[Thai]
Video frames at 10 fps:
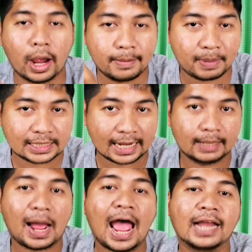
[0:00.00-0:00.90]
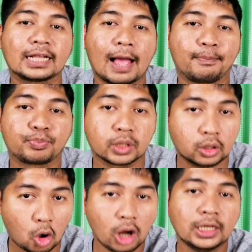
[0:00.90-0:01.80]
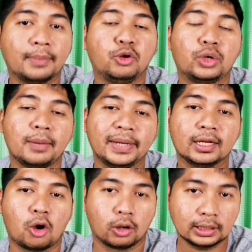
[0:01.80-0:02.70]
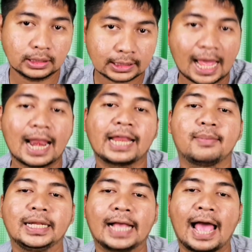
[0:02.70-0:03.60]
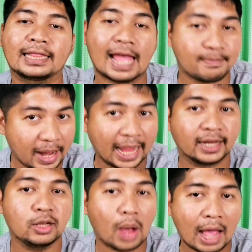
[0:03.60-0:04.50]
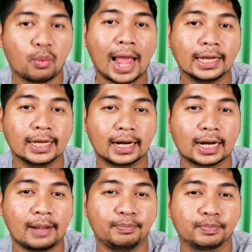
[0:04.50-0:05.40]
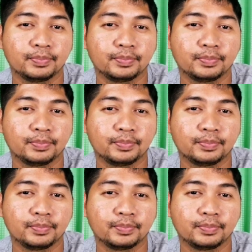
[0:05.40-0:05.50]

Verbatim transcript: ไว้ประจันบานกับกองเรือบรรทุกเครื่องบินของสหรัฐอเมริกาตามแผนที่วางไว้นะครับ